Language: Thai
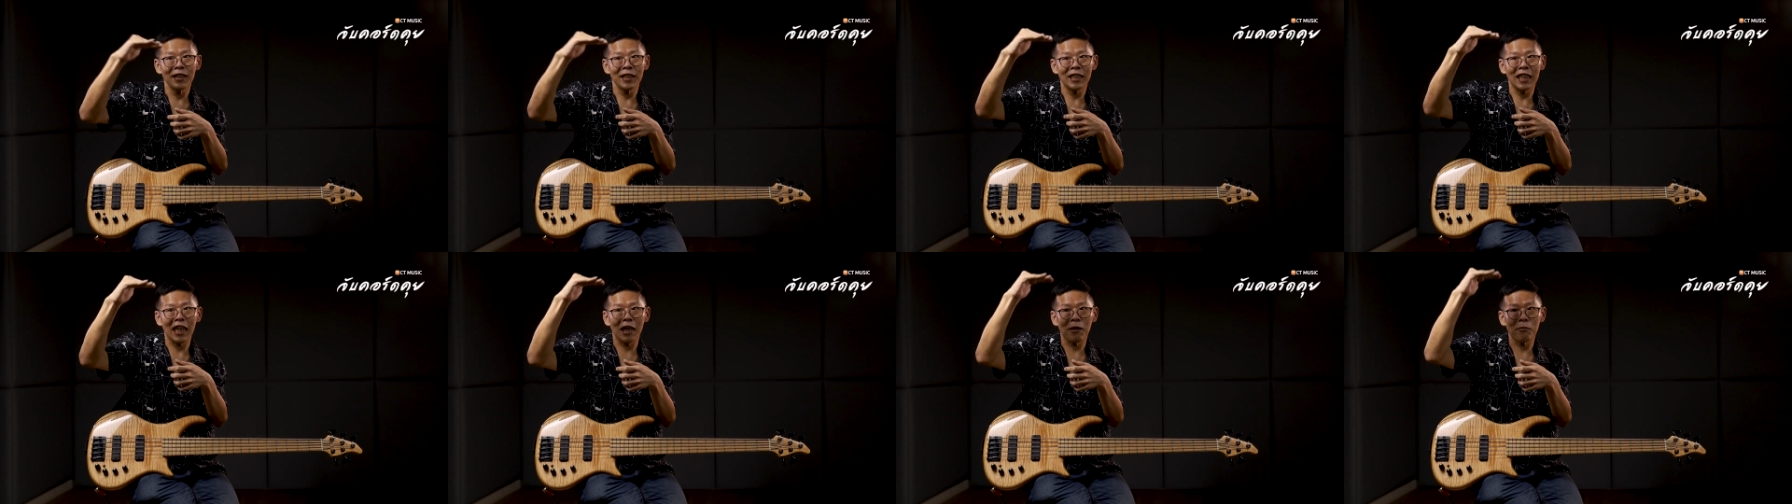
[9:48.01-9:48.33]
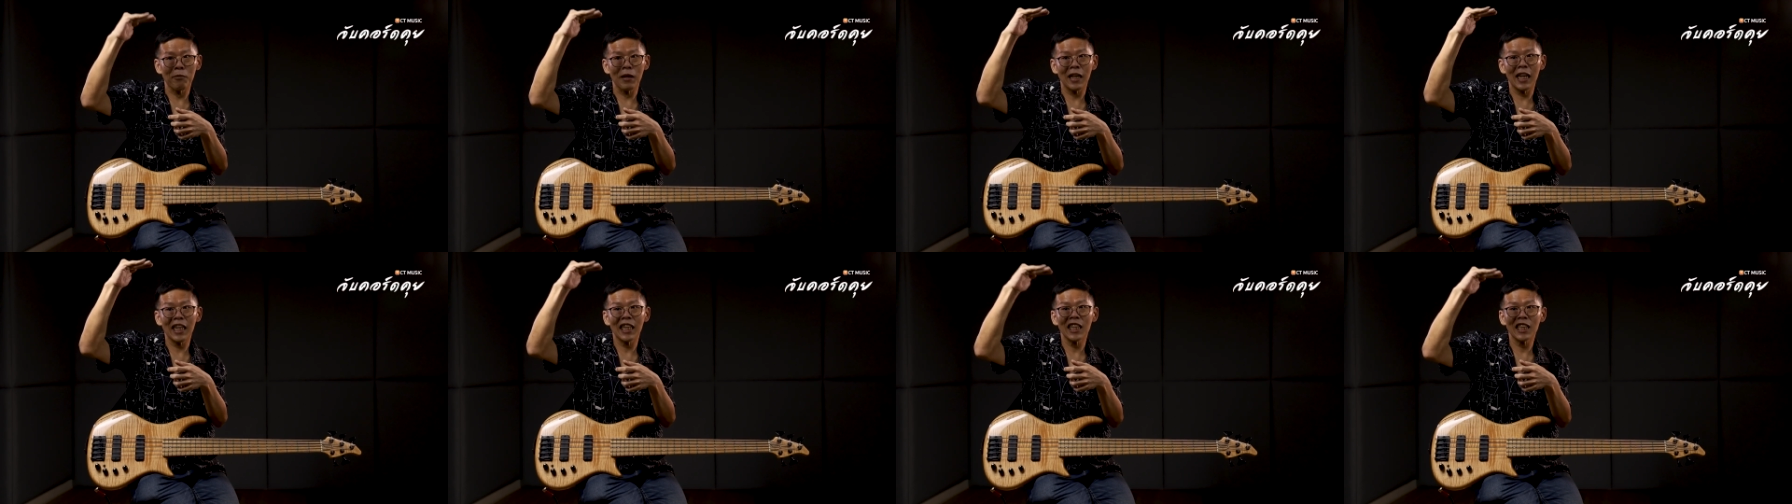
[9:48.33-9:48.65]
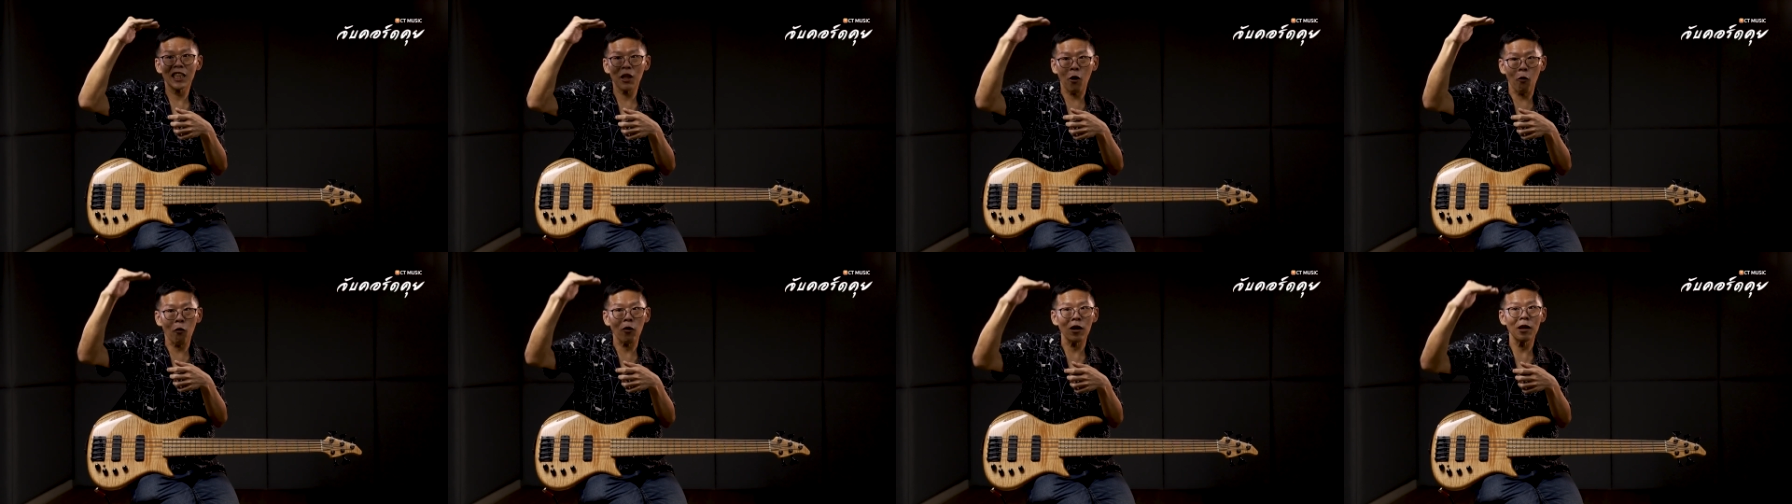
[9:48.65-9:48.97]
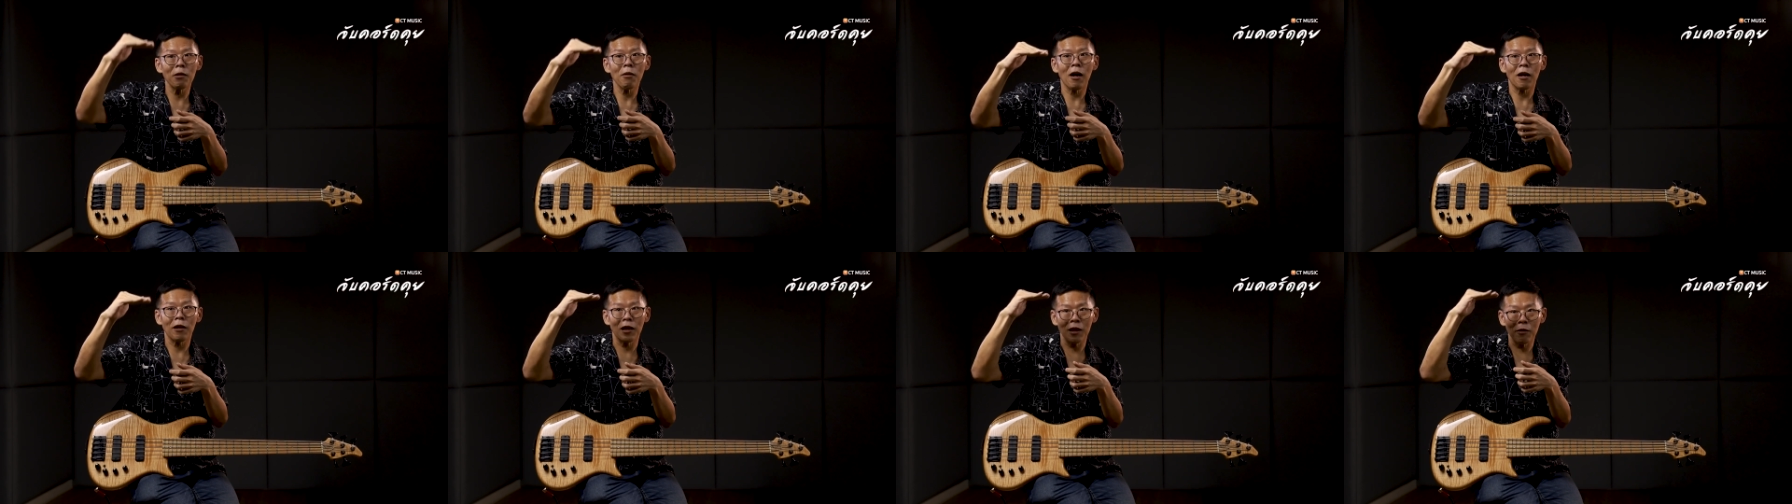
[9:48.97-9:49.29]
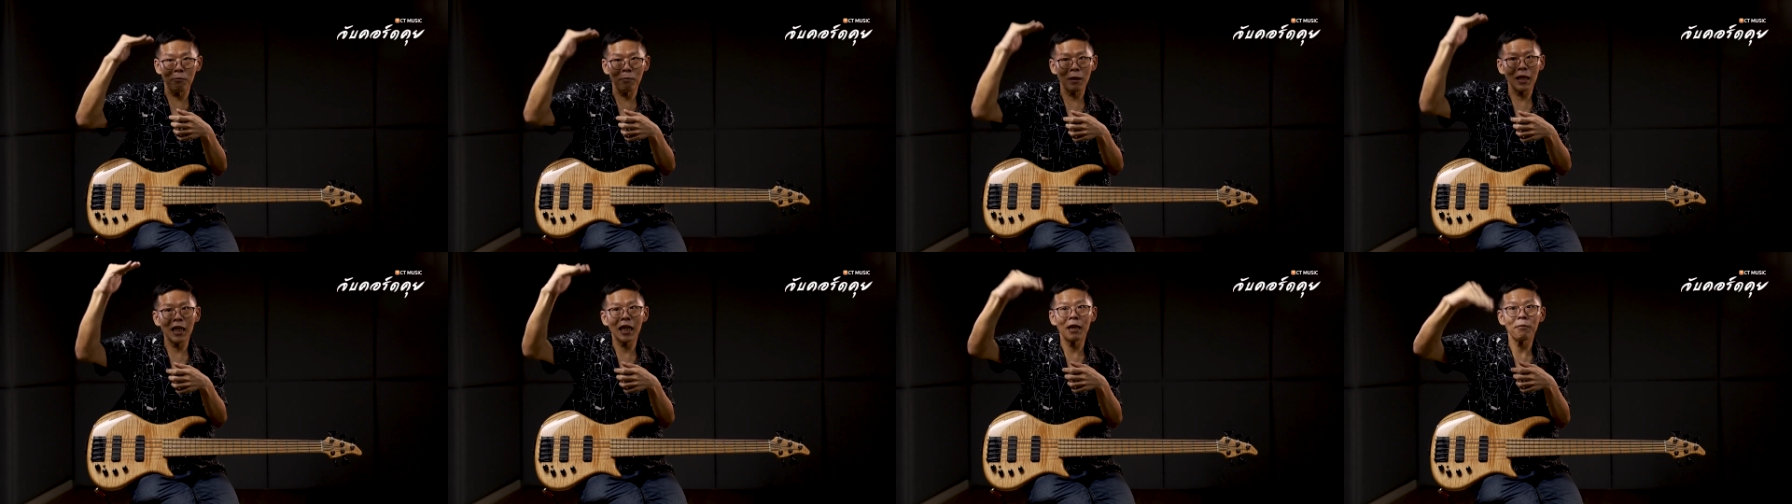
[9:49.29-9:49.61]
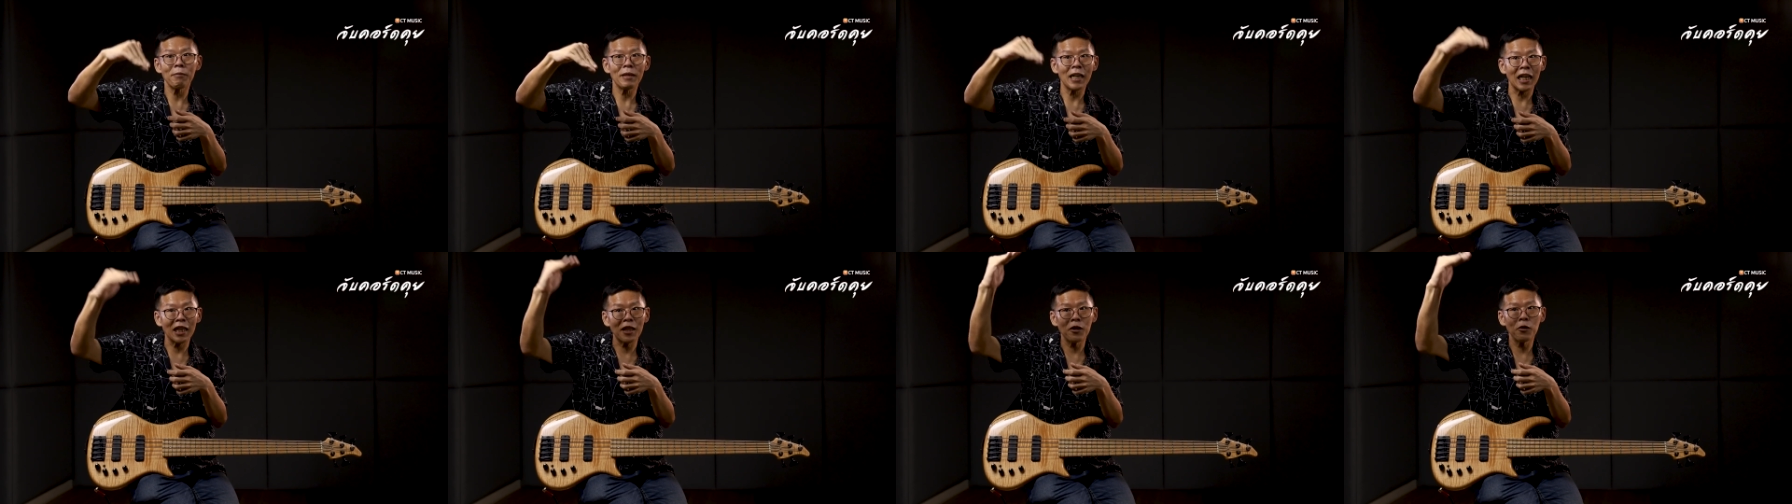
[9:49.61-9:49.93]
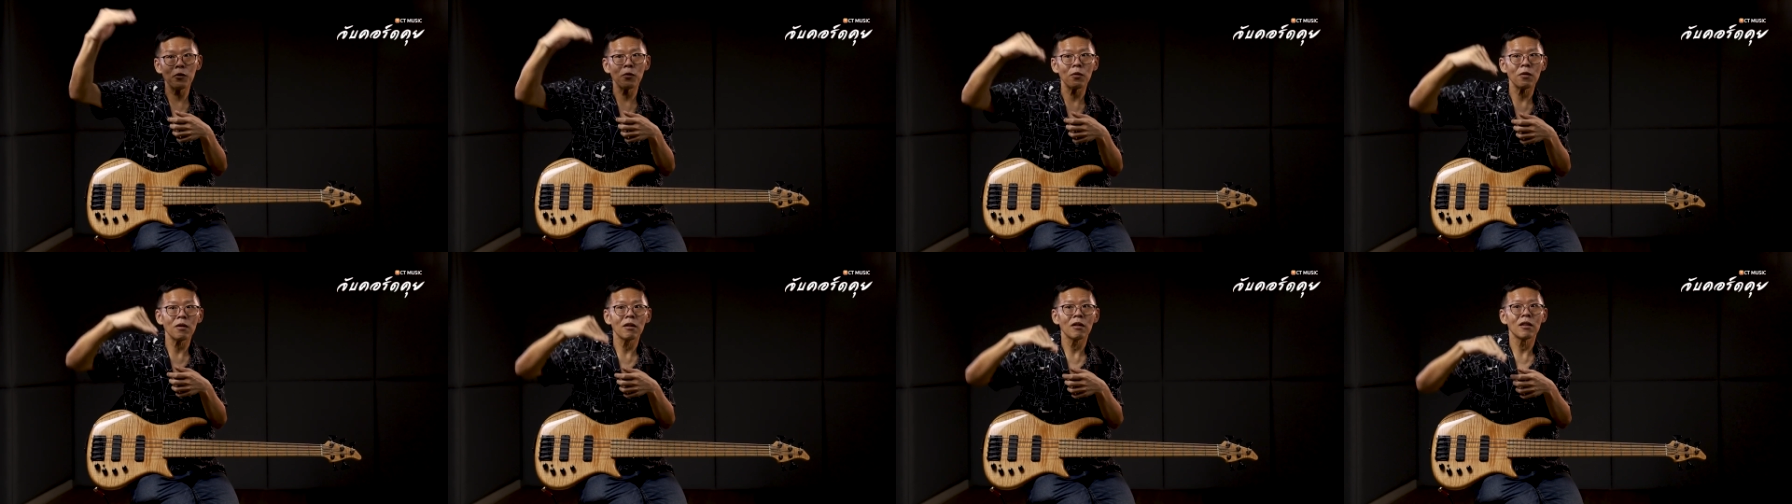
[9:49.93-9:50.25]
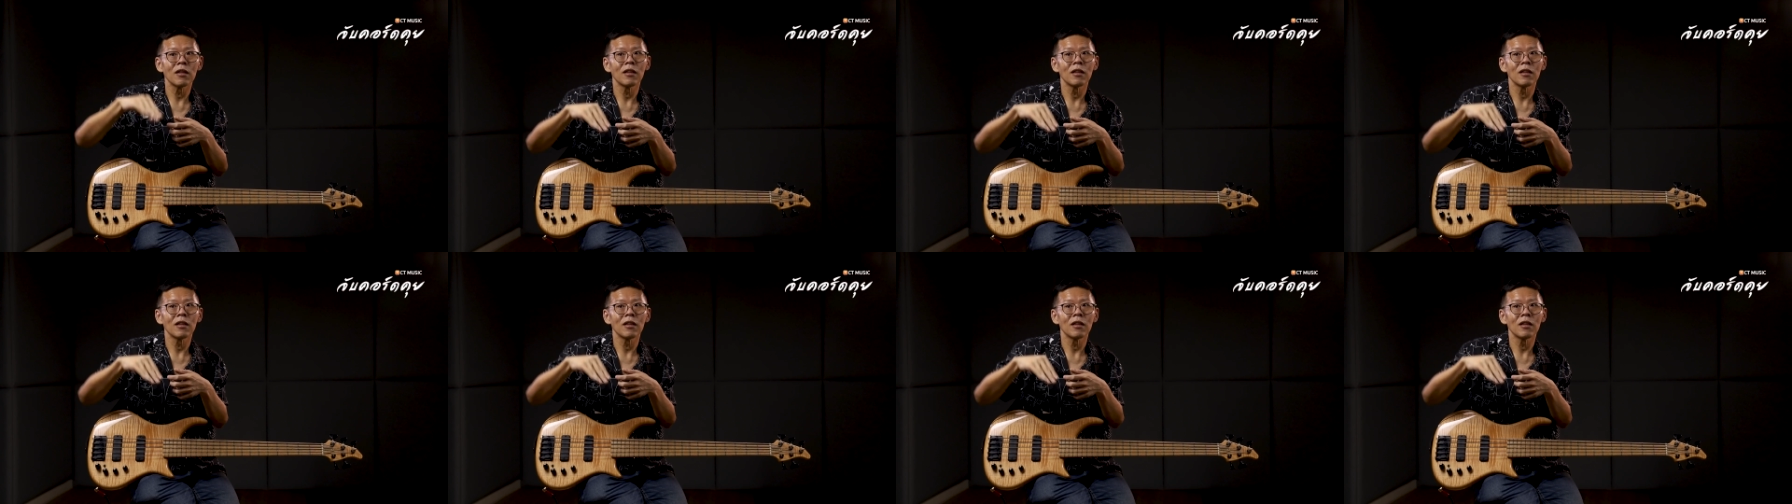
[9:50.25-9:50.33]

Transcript: เสียงมันเล่นตรงหรือเปล่าหรือมันเล่นเพี้ยนอยู่